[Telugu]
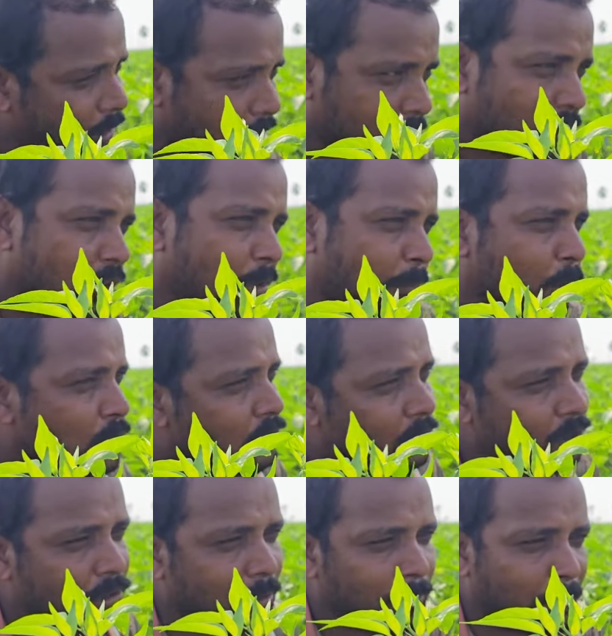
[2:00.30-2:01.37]
గతంలో పోయిన
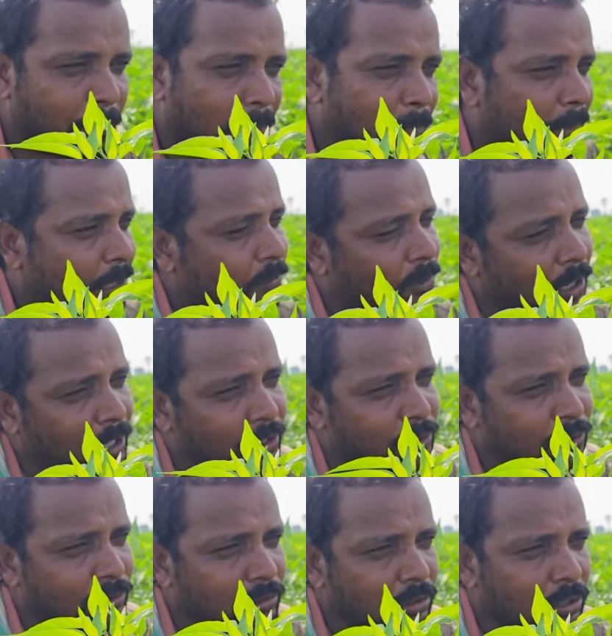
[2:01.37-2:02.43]
సంవత్సరం మేము మమ్మల్ని ఫాలో
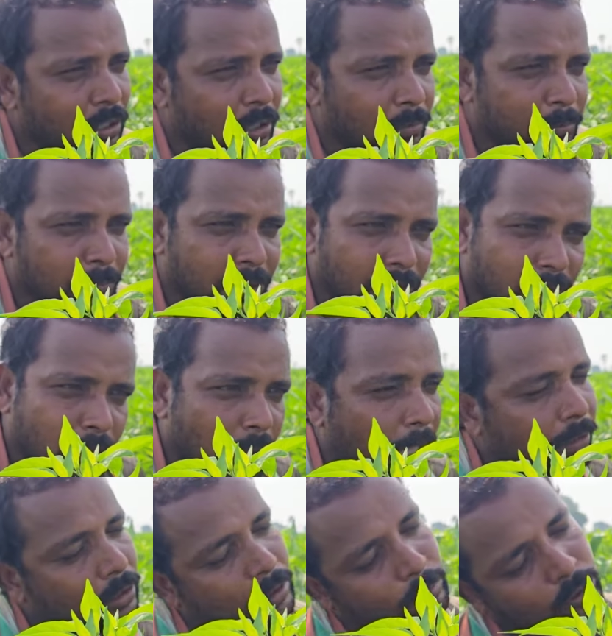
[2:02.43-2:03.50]
అయ్యాం మీరు
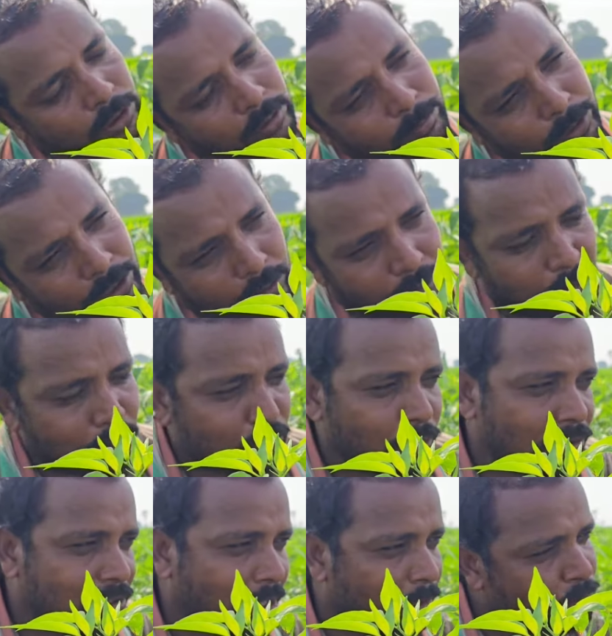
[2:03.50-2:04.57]
అంతకుముందు మీరు రెండు
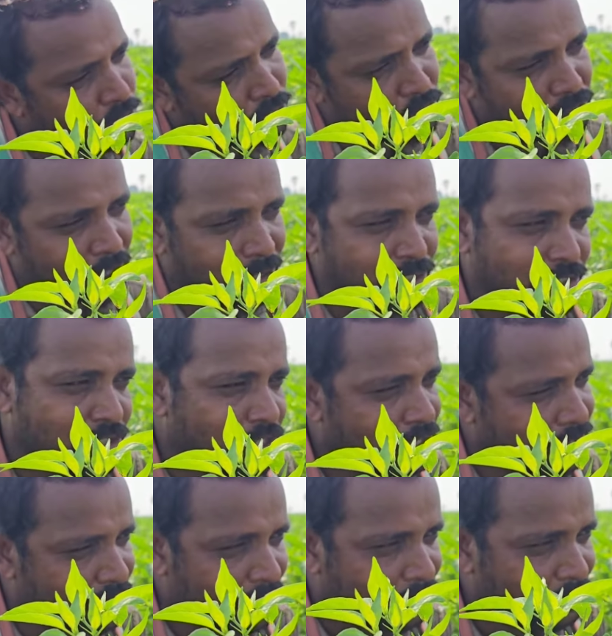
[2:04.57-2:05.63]
సంవత్సరాలు మూడు సంవత్సరాల నుంచి
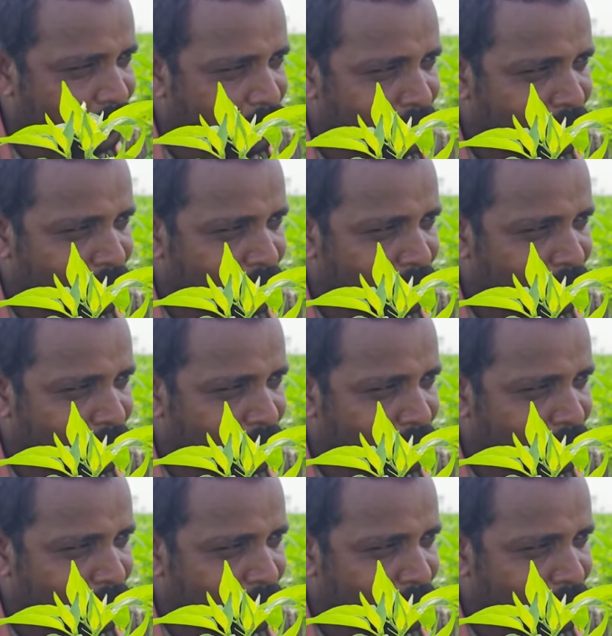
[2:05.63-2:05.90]
చేశారు